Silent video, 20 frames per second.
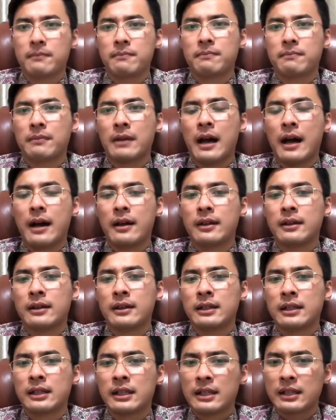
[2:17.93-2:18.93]
啊。
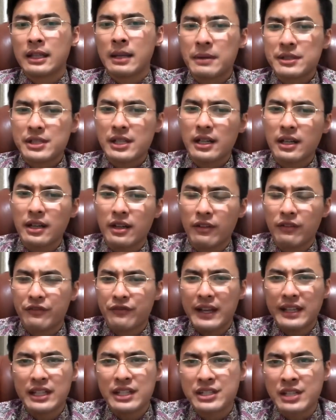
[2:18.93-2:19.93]
那么这个
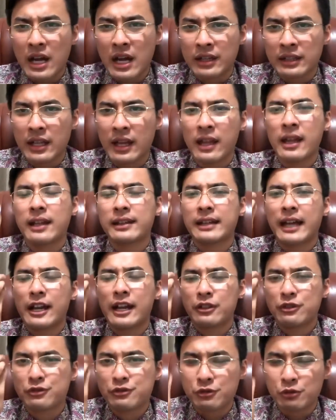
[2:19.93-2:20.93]
发电厂呢，它
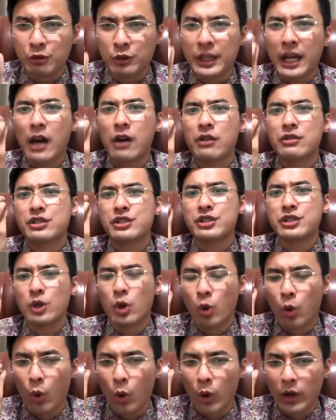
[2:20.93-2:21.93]
主要是
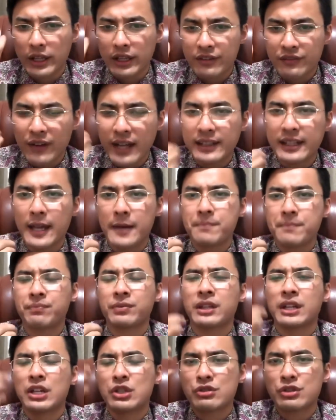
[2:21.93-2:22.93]
火力发电，
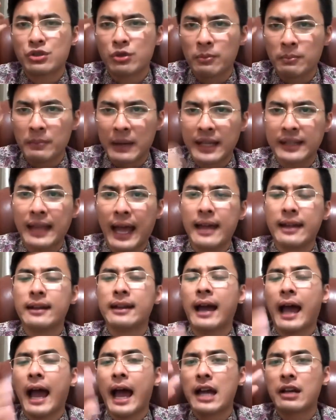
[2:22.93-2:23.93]
也就是用煤炭，
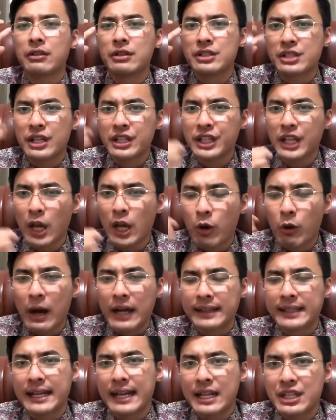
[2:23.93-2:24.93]
还有一些液化
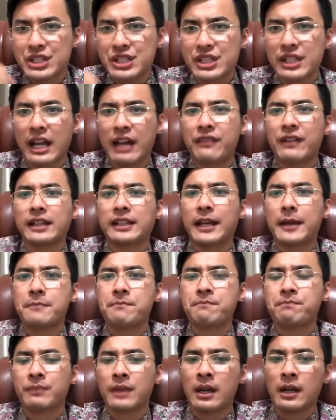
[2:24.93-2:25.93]
天然气来发电。
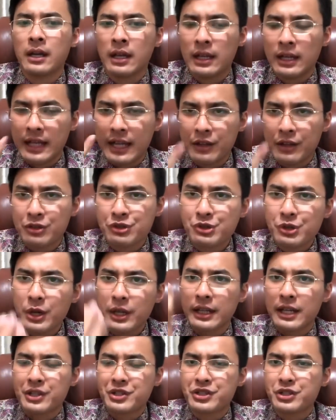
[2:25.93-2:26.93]
冷却
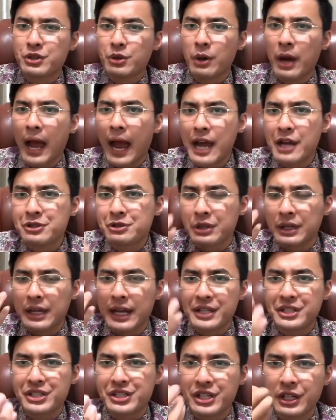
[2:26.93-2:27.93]
呢是用海水来
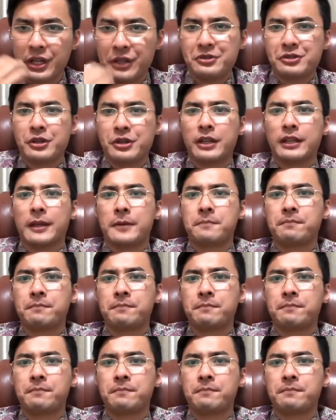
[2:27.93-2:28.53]
进行冷却的。